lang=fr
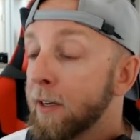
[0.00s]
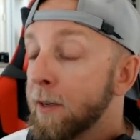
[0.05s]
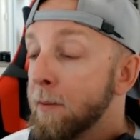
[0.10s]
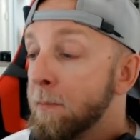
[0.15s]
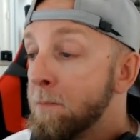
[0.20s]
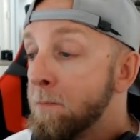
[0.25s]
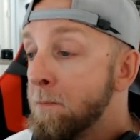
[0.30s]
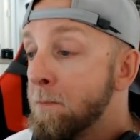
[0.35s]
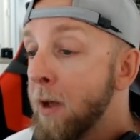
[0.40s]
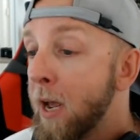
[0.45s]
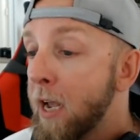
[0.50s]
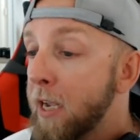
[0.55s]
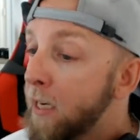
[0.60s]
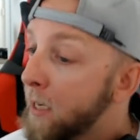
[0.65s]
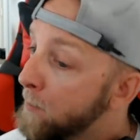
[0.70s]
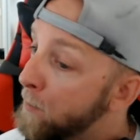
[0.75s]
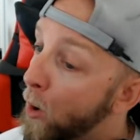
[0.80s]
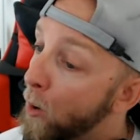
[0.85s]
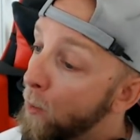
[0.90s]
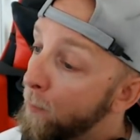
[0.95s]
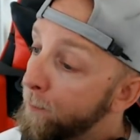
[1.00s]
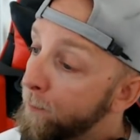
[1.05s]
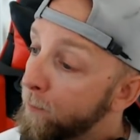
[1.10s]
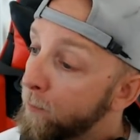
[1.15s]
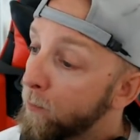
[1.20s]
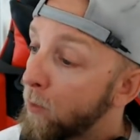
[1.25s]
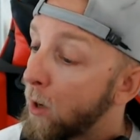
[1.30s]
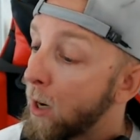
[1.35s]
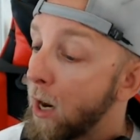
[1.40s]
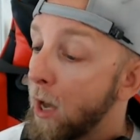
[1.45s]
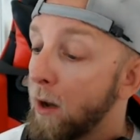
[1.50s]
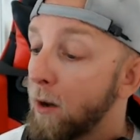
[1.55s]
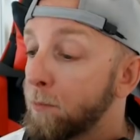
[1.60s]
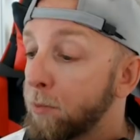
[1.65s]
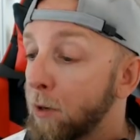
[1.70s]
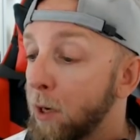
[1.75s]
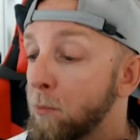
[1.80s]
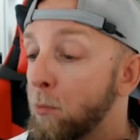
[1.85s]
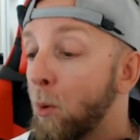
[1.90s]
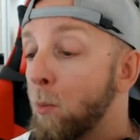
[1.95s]
Mais il est beau. Voilà,
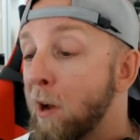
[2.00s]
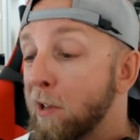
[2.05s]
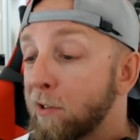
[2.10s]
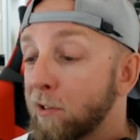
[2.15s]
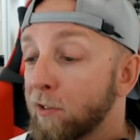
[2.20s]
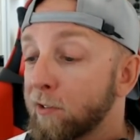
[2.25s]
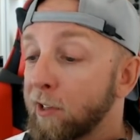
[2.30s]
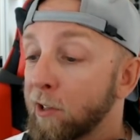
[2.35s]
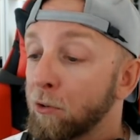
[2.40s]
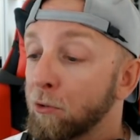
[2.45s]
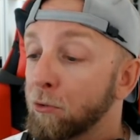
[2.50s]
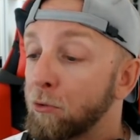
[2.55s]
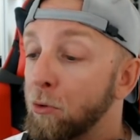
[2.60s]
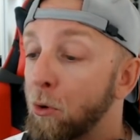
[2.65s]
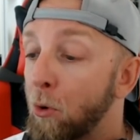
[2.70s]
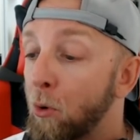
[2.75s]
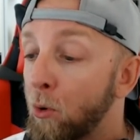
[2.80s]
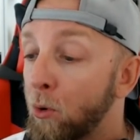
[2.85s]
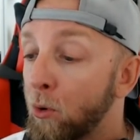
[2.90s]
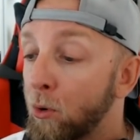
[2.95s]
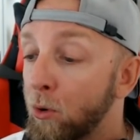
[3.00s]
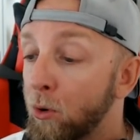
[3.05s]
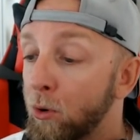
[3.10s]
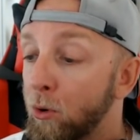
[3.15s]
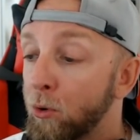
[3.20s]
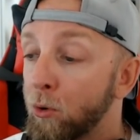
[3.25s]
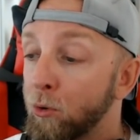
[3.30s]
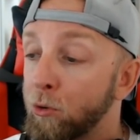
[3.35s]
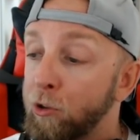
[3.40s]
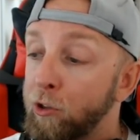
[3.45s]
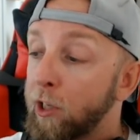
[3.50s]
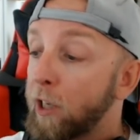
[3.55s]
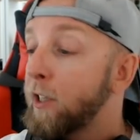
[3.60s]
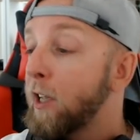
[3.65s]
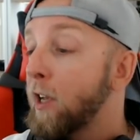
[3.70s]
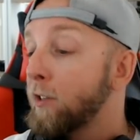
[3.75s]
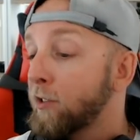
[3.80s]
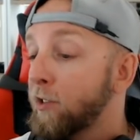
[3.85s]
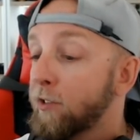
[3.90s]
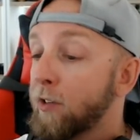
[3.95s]
après, bon, bah, 150 euros, euh, le design est
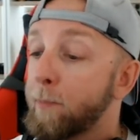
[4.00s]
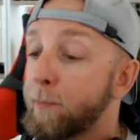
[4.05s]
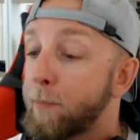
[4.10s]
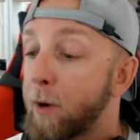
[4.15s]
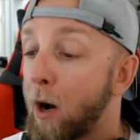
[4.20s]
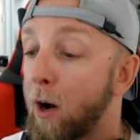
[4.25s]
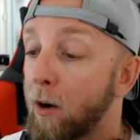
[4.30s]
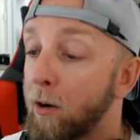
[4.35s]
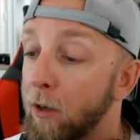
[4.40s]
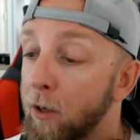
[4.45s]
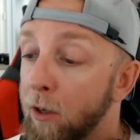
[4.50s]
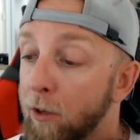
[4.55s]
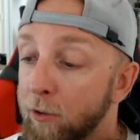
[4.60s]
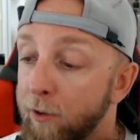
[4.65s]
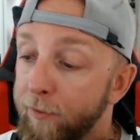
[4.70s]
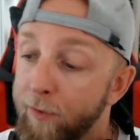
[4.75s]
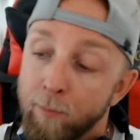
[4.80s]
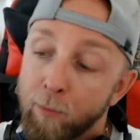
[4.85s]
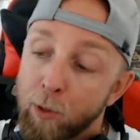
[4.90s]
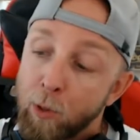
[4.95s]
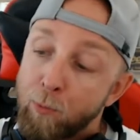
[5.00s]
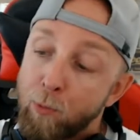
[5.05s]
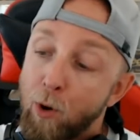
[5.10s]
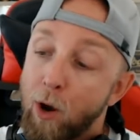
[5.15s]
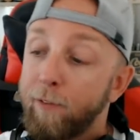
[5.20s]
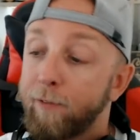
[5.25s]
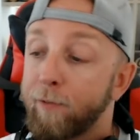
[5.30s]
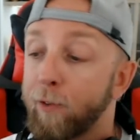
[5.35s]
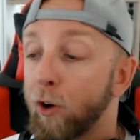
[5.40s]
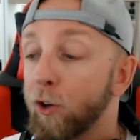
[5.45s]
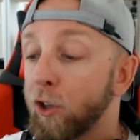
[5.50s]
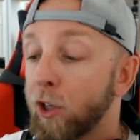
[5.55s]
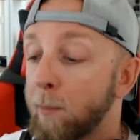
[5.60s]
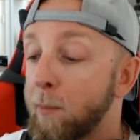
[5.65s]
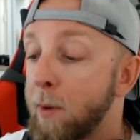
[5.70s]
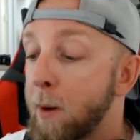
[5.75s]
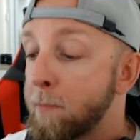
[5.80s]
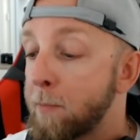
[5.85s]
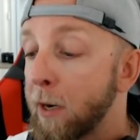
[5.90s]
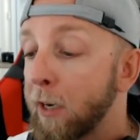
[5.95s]
assez sympa, ça fait un petit peu iPhone quand
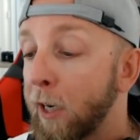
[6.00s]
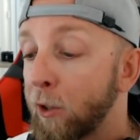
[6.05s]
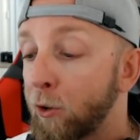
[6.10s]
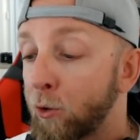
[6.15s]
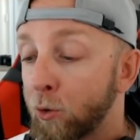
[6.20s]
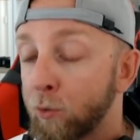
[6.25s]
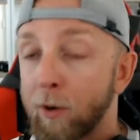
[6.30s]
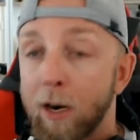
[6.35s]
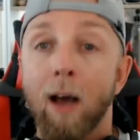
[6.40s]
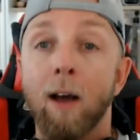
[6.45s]
même, malgré tout, voilà.